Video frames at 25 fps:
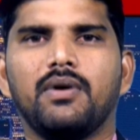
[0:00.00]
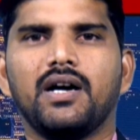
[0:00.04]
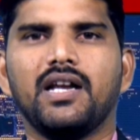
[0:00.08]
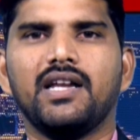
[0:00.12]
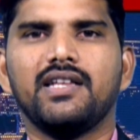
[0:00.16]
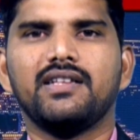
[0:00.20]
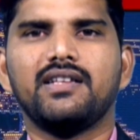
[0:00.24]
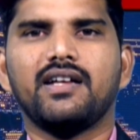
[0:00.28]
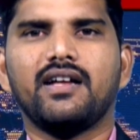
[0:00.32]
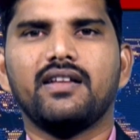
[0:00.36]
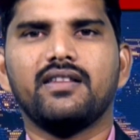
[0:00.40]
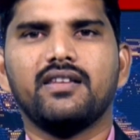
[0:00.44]

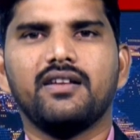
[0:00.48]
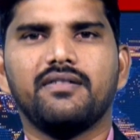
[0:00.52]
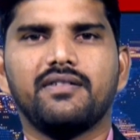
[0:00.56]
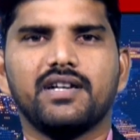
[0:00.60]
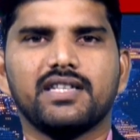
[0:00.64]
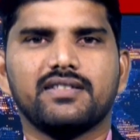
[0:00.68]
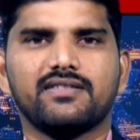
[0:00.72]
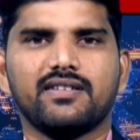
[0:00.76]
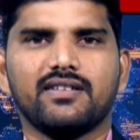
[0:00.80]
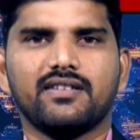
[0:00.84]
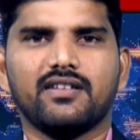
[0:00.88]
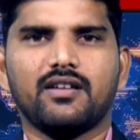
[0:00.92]

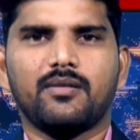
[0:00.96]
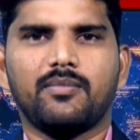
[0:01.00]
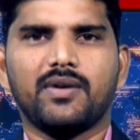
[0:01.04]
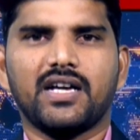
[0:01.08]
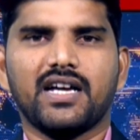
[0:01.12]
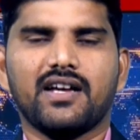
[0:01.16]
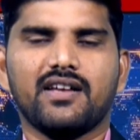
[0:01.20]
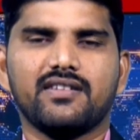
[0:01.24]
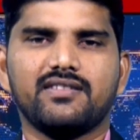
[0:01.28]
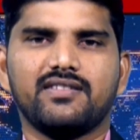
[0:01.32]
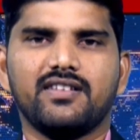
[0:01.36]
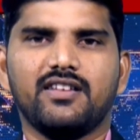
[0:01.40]
బలిదాన్ దివాస్
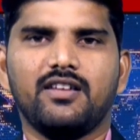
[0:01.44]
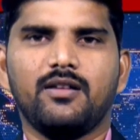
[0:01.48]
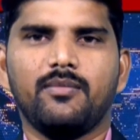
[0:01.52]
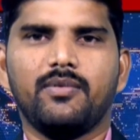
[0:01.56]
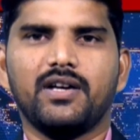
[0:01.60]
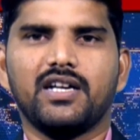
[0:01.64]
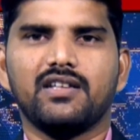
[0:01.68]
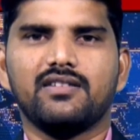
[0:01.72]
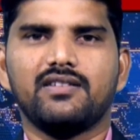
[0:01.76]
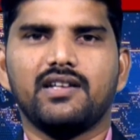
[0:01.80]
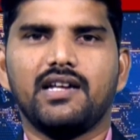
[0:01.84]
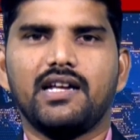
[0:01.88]
సందర్భంగా
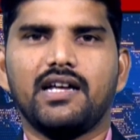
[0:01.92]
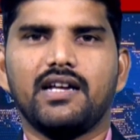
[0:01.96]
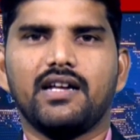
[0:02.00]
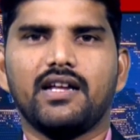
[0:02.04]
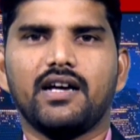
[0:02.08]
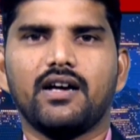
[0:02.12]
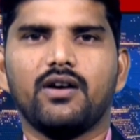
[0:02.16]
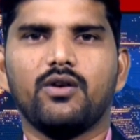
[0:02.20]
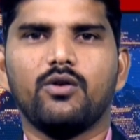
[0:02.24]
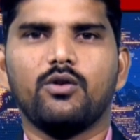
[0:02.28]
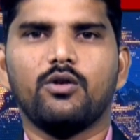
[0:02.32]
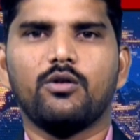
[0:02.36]
సిద్దిపేట
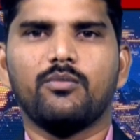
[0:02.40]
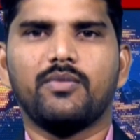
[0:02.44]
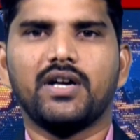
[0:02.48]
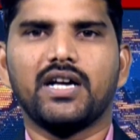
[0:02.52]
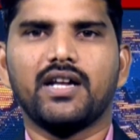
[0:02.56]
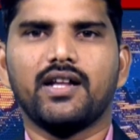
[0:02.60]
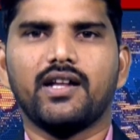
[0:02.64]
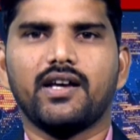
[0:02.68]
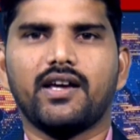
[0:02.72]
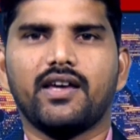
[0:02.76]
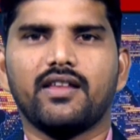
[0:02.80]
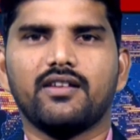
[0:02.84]
జిల్లా
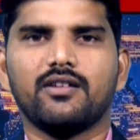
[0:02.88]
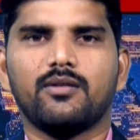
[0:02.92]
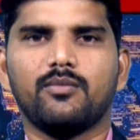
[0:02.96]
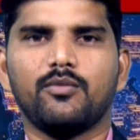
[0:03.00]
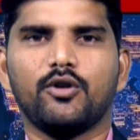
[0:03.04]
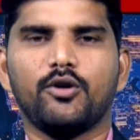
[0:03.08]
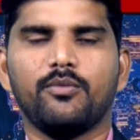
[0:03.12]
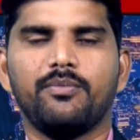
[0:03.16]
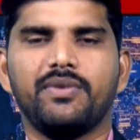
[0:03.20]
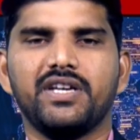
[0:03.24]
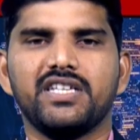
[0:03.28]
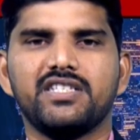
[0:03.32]
నంగునూరు మండల
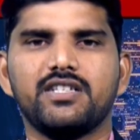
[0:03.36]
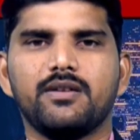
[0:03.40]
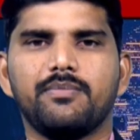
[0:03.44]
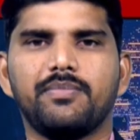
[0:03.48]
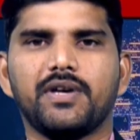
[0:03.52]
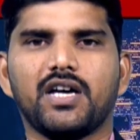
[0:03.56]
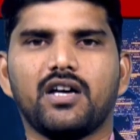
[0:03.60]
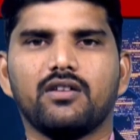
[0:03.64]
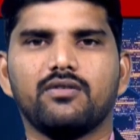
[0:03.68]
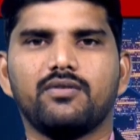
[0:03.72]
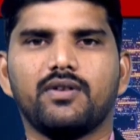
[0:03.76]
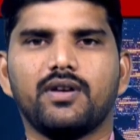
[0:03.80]
కేంద్రంలో
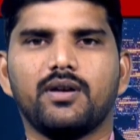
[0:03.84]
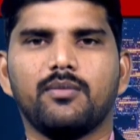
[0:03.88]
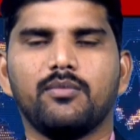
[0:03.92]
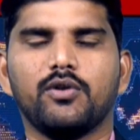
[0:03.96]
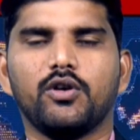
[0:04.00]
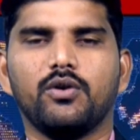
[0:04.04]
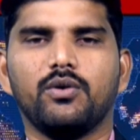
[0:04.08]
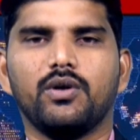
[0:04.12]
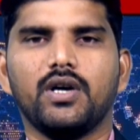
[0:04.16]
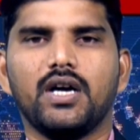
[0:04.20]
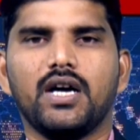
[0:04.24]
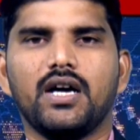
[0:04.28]
బీజేపీ
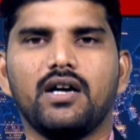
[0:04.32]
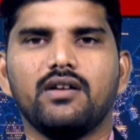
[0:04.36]
ఆధ్వర్యంలో